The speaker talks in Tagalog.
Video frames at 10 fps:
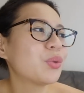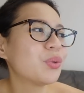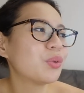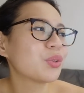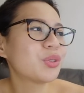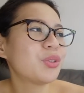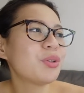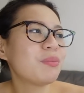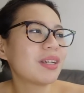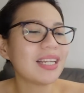Kung gusto nyo
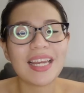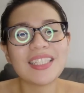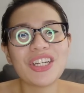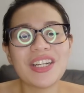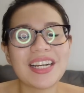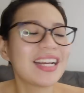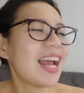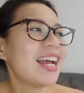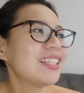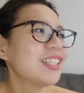mag-light kayo ng
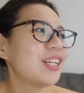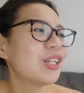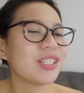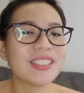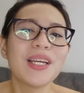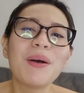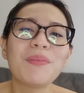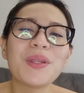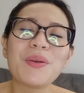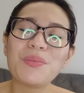candle or
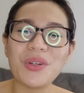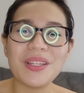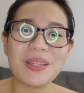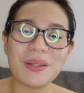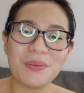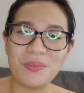something, breathe in,